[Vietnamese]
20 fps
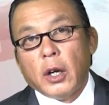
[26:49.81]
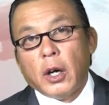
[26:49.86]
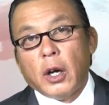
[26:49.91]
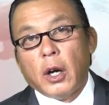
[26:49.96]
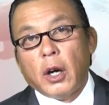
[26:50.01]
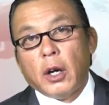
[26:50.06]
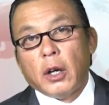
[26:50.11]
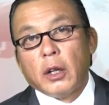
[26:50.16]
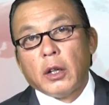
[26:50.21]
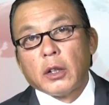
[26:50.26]

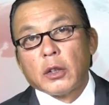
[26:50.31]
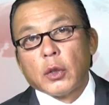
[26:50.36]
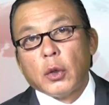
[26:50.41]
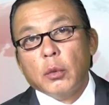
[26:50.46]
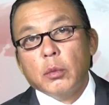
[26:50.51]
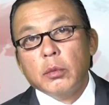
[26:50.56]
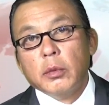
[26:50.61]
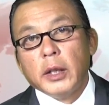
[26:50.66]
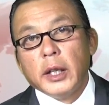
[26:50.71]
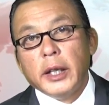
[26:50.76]
họ
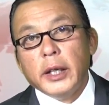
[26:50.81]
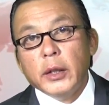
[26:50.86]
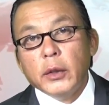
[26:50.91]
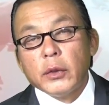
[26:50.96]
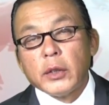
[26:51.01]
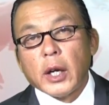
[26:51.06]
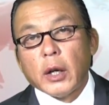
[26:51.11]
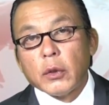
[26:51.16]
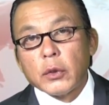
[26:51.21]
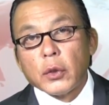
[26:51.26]
cũng
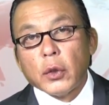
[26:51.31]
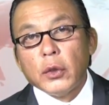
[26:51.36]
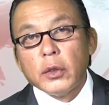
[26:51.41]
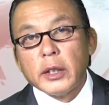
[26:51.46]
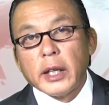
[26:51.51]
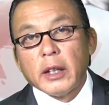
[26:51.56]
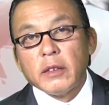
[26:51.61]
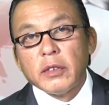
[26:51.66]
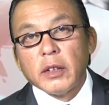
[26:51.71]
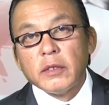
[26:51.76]
yêu cầu tối
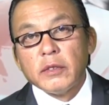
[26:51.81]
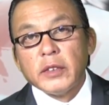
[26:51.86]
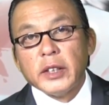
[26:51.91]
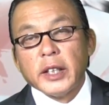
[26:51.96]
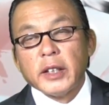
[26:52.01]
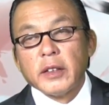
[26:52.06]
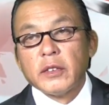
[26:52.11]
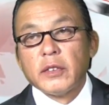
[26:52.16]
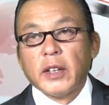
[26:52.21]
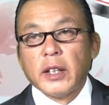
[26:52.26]
cao pháp
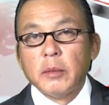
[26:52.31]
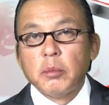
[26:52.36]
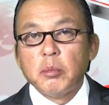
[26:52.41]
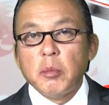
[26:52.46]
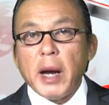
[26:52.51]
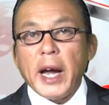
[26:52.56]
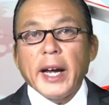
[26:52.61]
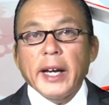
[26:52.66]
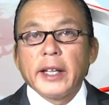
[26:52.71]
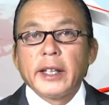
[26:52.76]
viện phải
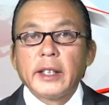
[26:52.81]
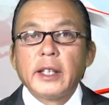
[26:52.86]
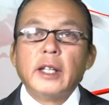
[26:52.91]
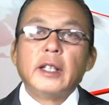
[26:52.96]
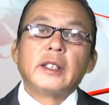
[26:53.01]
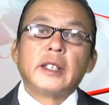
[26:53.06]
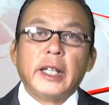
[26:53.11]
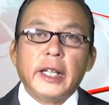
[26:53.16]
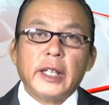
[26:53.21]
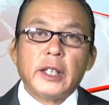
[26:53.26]
bác cái
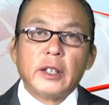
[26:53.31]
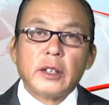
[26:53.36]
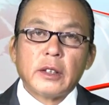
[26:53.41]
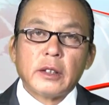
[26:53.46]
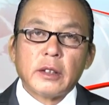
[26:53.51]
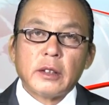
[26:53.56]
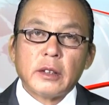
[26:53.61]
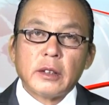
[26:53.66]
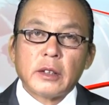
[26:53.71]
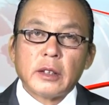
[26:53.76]
đơn
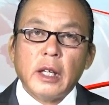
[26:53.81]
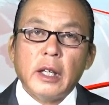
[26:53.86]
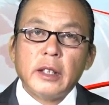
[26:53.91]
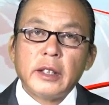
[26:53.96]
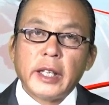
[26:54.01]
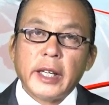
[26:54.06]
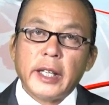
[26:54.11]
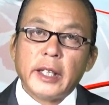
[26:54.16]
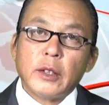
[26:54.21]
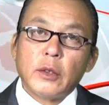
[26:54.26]
điện
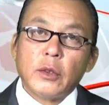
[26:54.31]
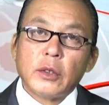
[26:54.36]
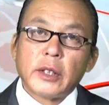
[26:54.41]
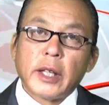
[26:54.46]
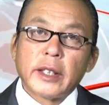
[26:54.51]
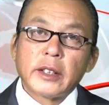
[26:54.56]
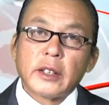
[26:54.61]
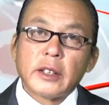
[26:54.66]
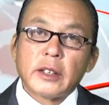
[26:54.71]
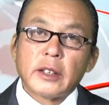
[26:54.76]
đơn kiện của
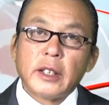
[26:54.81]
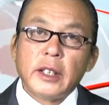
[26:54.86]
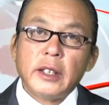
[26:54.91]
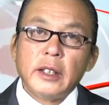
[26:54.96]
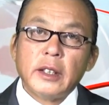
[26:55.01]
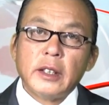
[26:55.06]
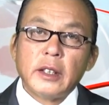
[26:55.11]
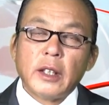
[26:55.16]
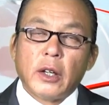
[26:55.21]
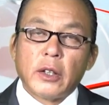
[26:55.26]
Texas
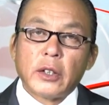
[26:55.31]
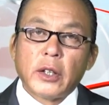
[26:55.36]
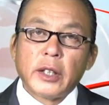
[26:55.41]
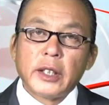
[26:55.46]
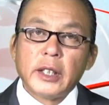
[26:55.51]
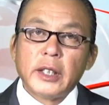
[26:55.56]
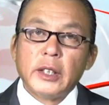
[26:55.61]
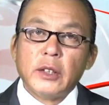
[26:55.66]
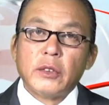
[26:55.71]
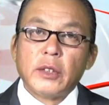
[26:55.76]
City. Họ nói
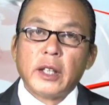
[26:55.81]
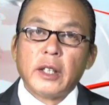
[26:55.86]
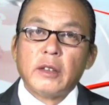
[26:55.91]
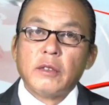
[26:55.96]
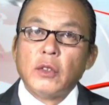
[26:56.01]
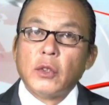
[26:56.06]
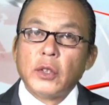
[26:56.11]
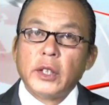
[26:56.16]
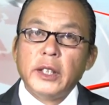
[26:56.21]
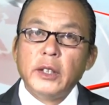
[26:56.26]
cái điều này là
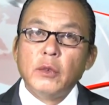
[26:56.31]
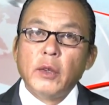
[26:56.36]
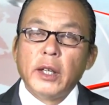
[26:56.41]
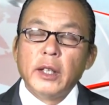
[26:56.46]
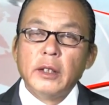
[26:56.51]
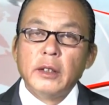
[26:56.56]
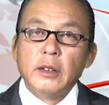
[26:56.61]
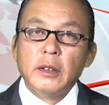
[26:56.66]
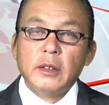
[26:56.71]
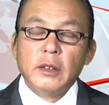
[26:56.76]
vô lý quá.
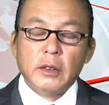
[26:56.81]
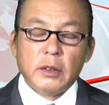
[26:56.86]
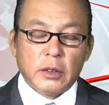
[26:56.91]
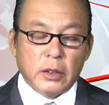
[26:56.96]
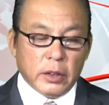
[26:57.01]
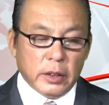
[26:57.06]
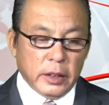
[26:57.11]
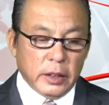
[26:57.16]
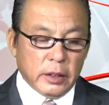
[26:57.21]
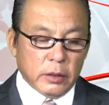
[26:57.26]

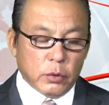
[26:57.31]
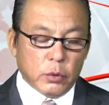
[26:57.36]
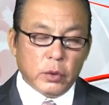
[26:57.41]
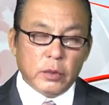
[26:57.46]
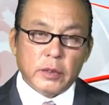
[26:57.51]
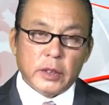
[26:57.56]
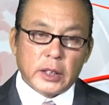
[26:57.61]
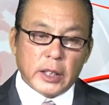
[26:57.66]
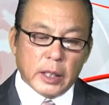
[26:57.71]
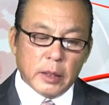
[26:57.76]
Cho nên
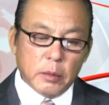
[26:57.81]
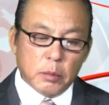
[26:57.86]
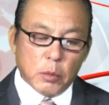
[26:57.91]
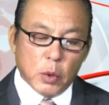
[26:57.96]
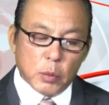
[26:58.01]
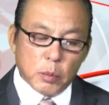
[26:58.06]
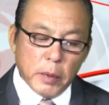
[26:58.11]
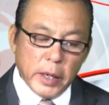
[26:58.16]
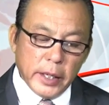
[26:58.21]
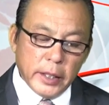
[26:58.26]
quý vị thấy
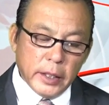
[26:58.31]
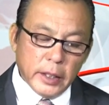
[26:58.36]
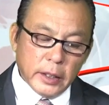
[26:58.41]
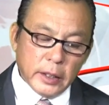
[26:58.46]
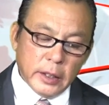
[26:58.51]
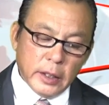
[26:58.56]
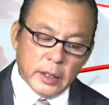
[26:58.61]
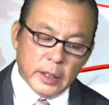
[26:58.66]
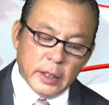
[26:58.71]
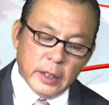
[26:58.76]
một bên á,
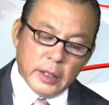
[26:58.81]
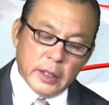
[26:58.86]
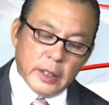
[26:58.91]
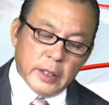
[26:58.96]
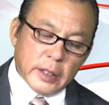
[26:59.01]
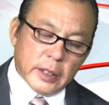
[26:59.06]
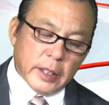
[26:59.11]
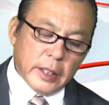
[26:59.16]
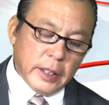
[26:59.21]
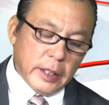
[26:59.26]

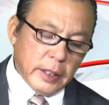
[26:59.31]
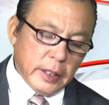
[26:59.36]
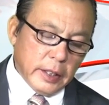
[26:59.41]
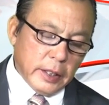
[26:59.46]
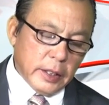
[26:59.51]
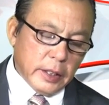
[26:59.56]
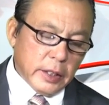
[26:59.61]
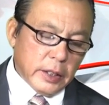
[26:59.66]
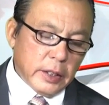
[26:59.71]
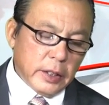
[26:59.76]

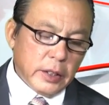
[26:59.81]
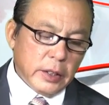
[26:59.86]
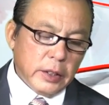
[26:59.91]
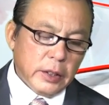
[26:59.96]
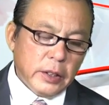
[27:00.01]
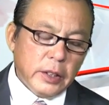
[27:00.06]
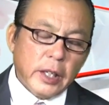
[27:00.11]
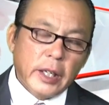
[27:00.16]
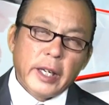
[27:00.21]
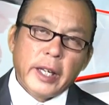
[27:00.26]
thì
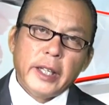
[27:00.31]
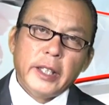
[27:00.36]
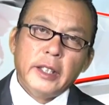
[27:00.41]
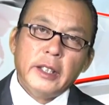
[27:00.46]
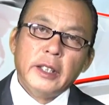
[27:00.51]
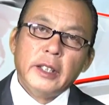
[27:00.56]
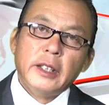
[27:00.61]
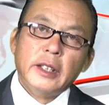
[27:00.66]
đưa lên